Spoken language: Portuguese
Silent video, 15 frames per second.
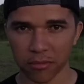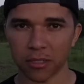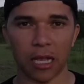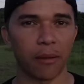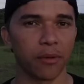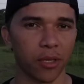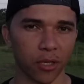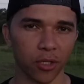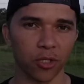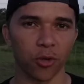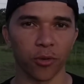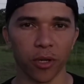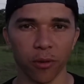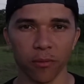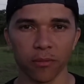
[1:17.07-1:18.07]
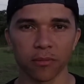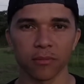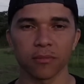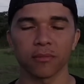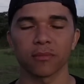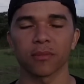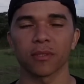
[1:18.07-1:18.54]
Sabe quem sou eu?
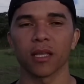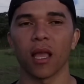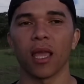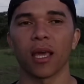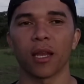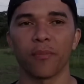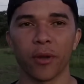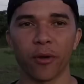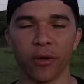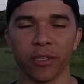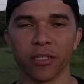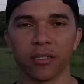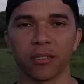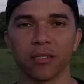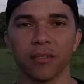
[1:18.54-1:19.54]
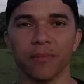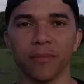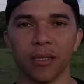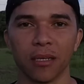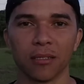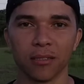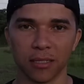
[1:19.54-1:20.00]
E ela pegou e disse:
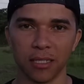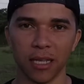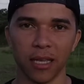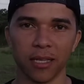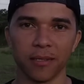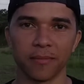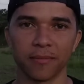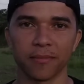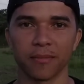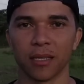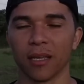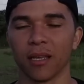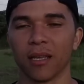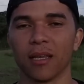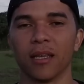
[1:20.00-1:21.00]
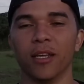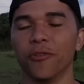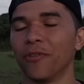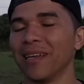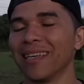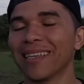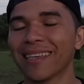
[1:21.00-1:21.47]
Sei.
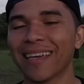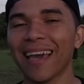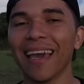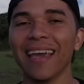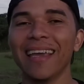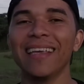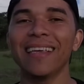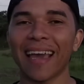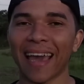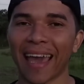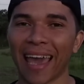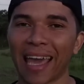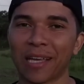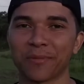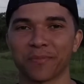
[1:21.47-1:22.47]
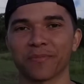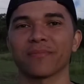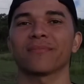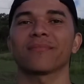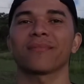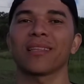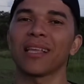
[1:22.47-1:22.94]
Eu falei: Quem é?
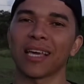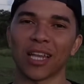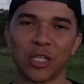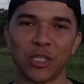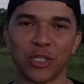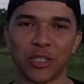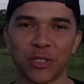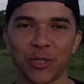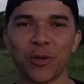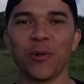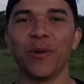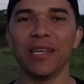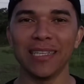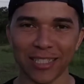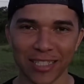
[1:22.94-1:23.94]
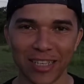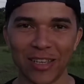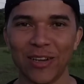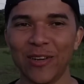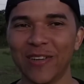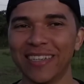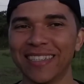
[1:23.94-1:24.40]
E ela disse: O Eliseu.